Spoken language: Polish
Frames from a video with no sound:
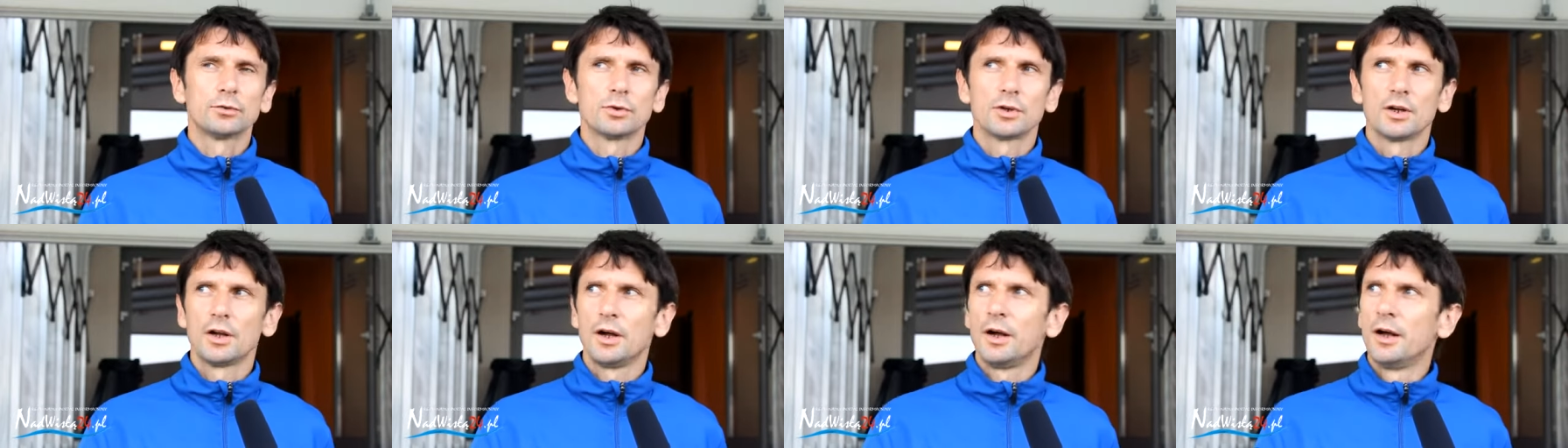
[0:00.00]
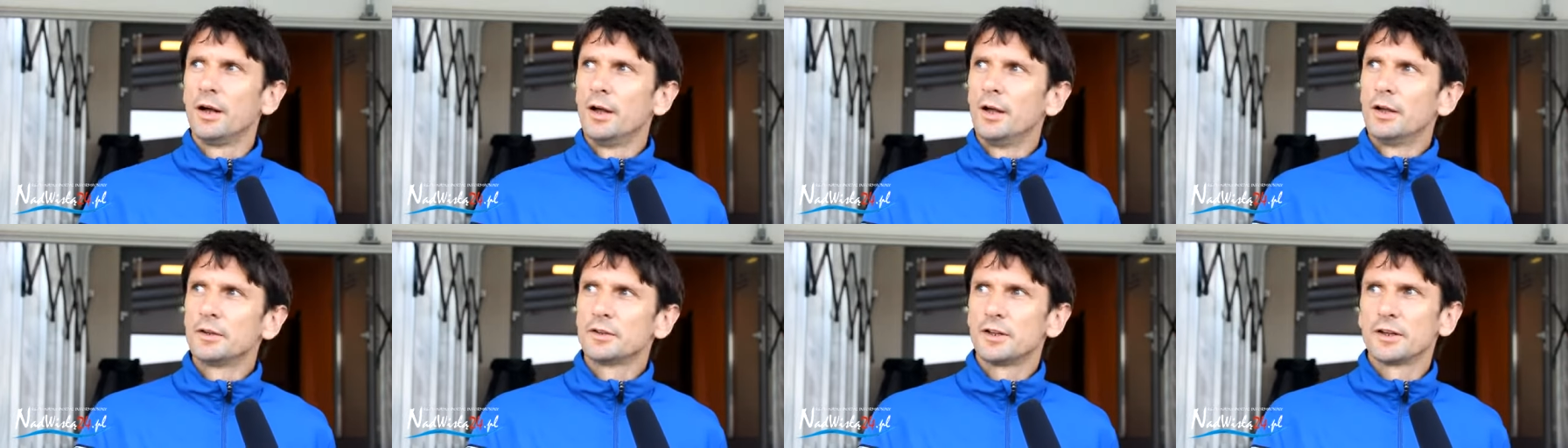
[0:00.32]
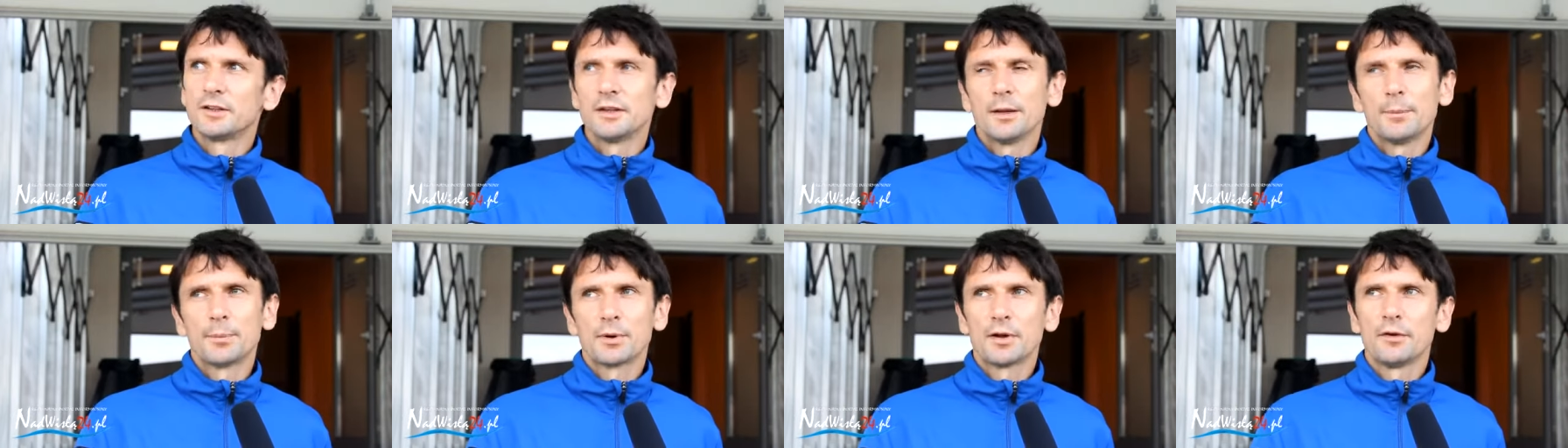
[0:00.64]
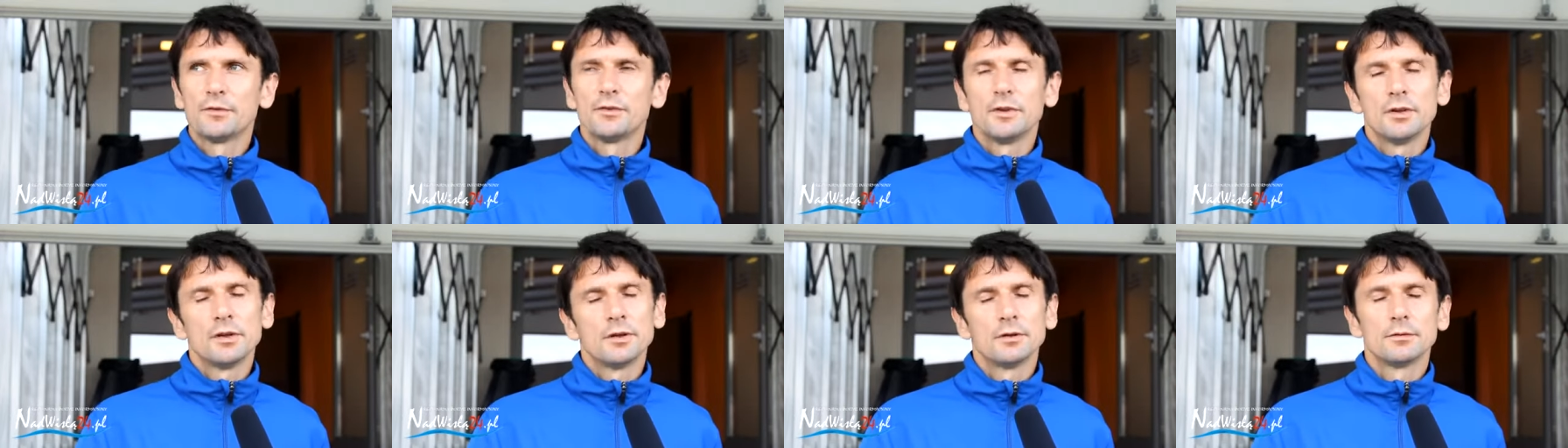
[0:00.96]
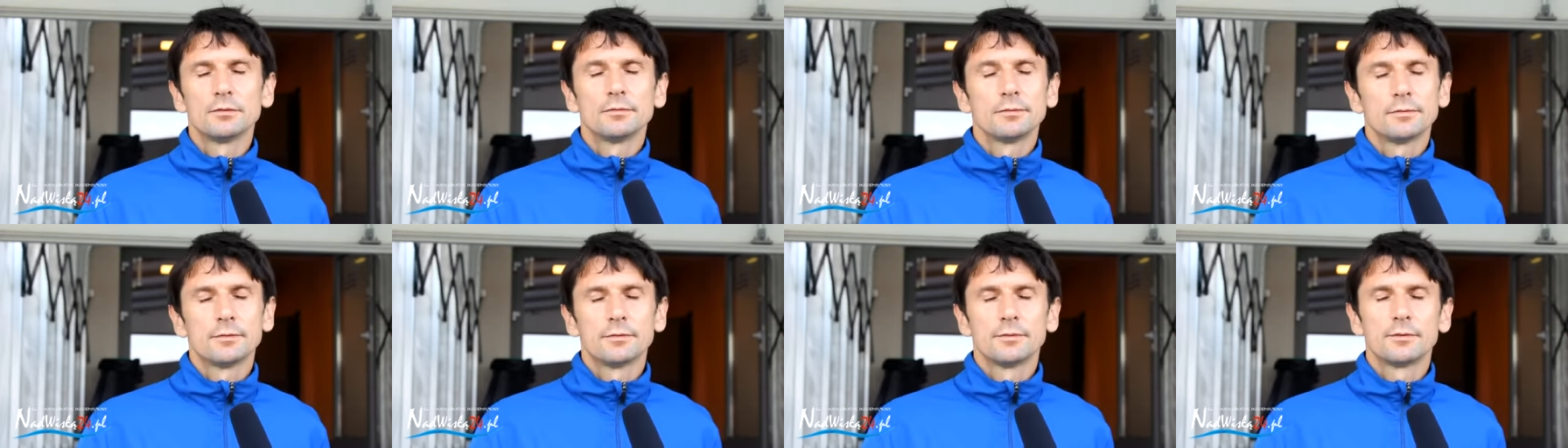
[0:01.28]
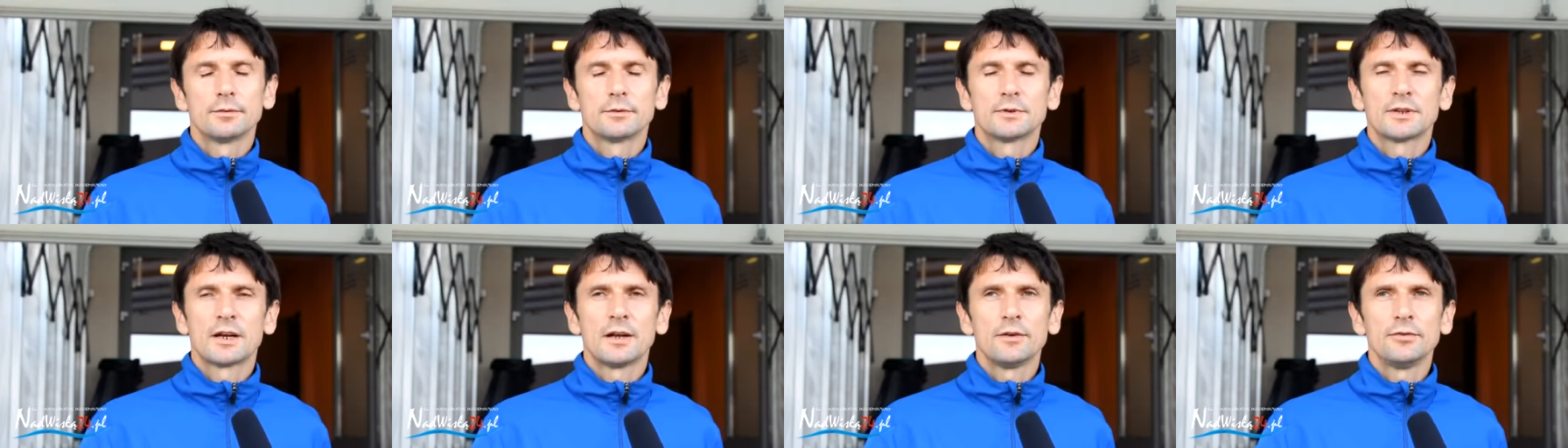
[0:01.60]
która tak naprawdę
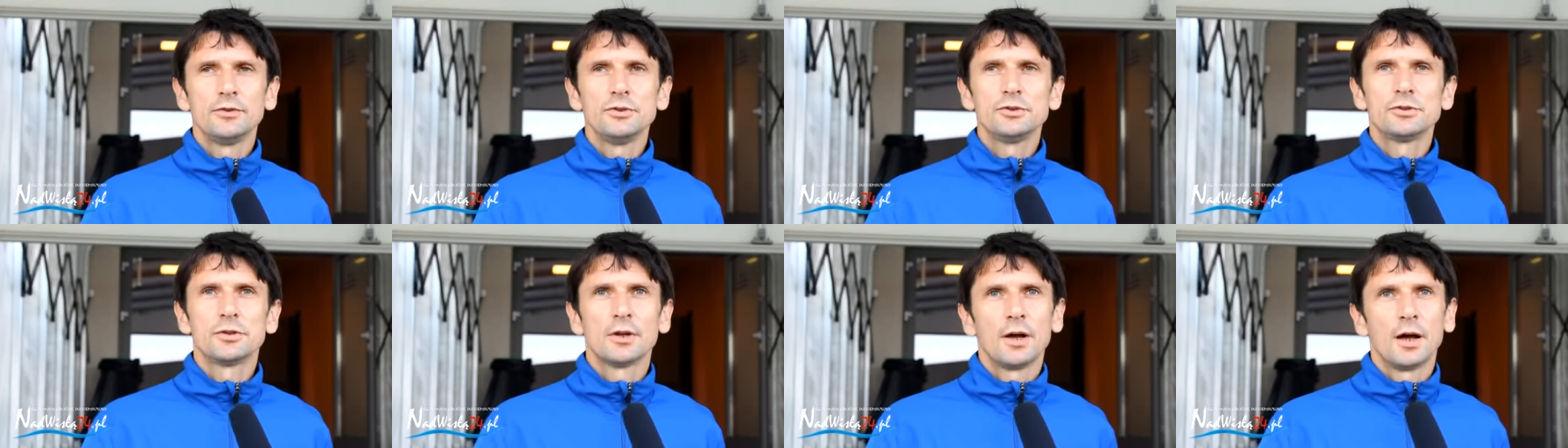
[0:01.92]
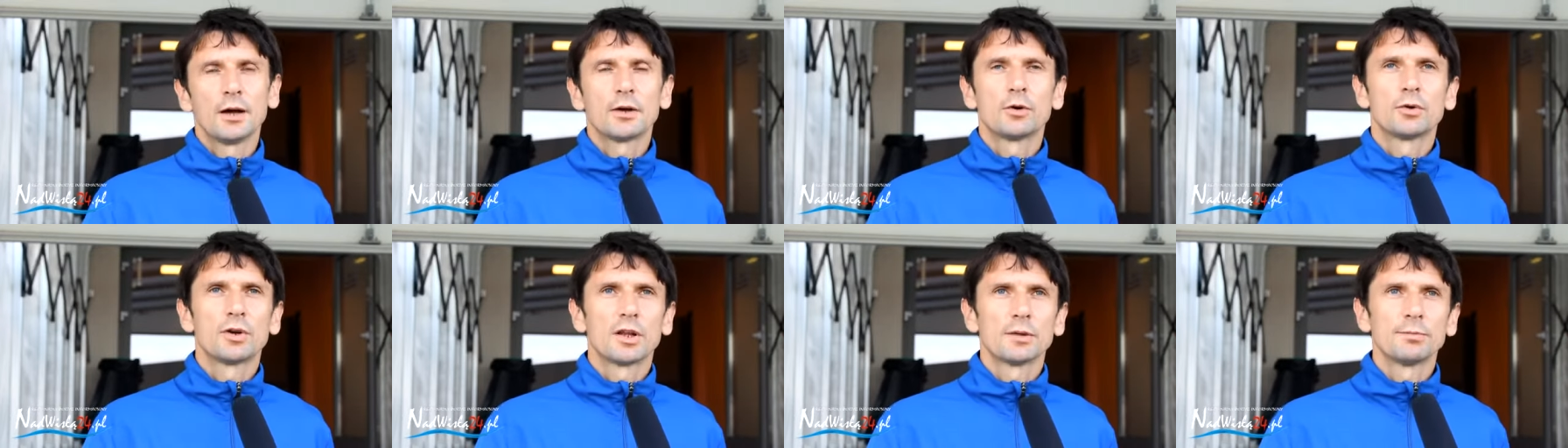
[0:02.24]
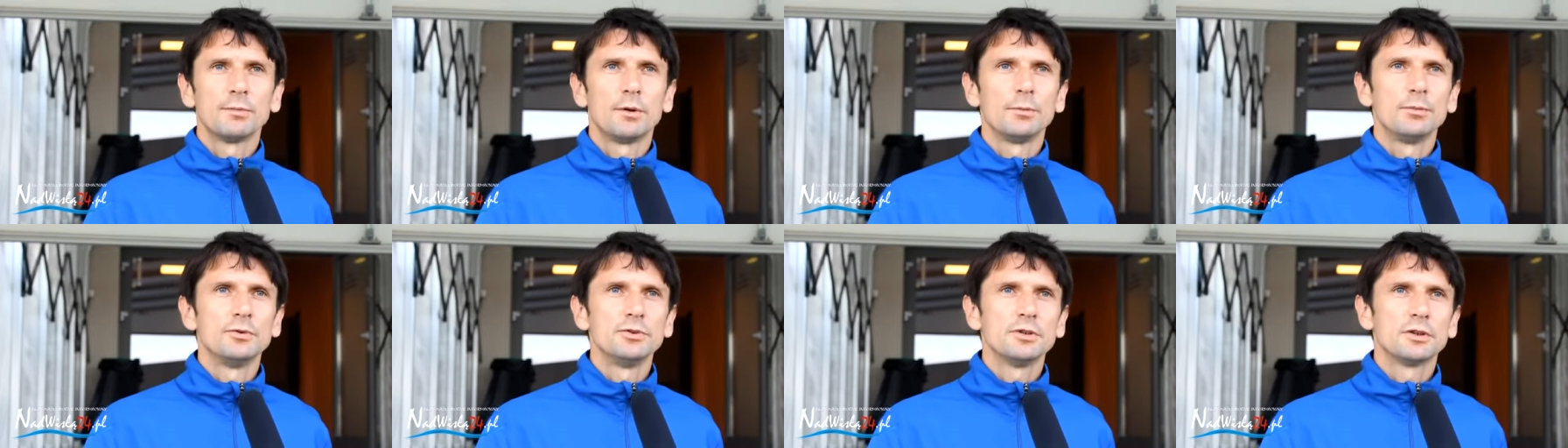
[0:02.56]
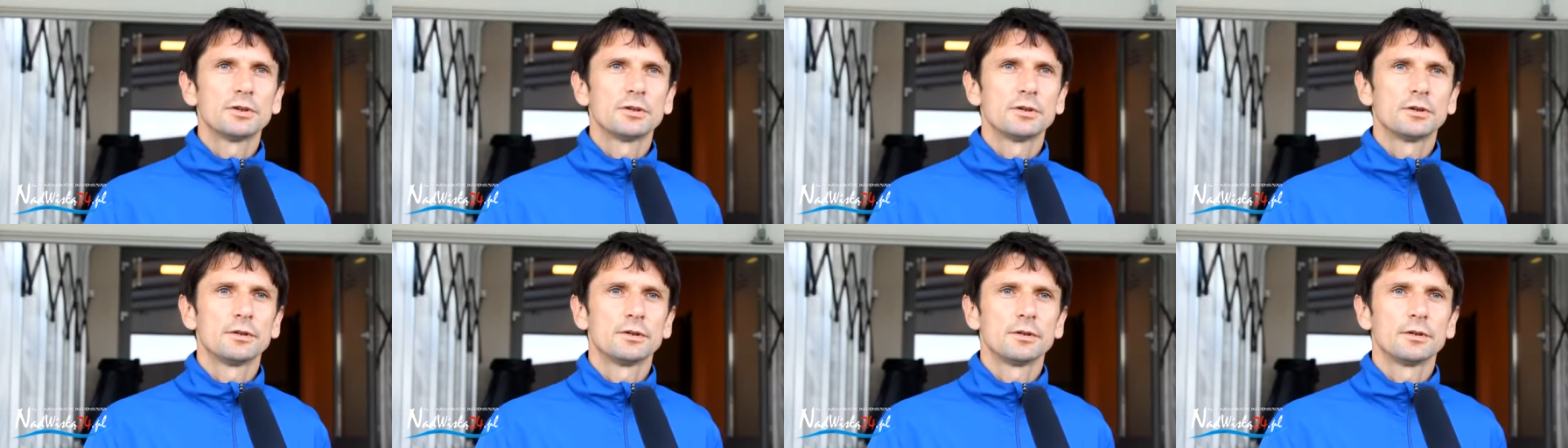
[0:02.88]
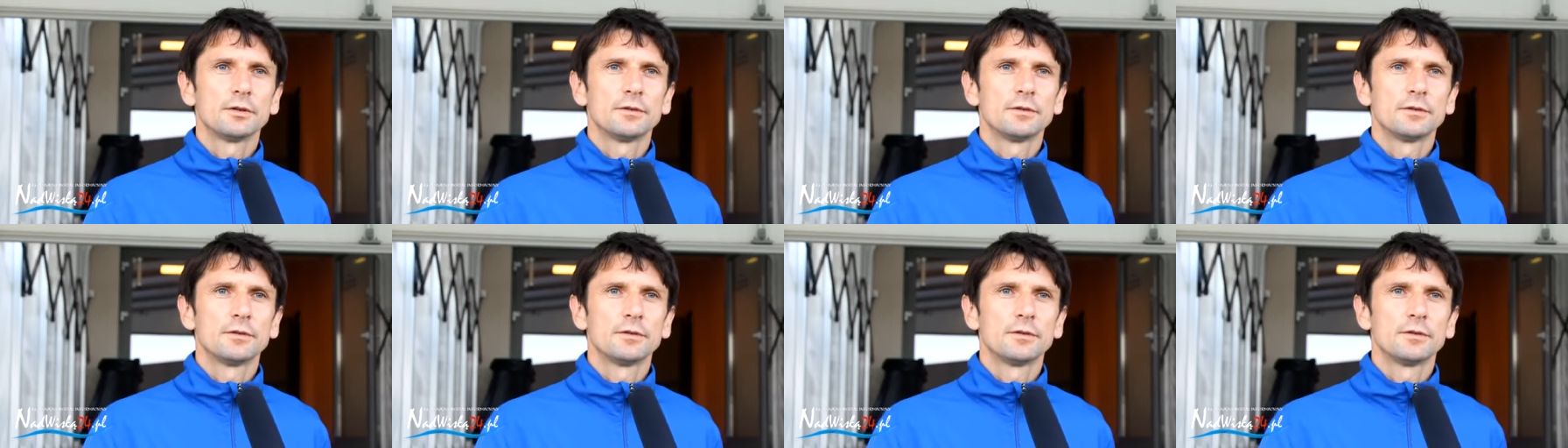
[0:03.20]
trafić, a akurat mamy ich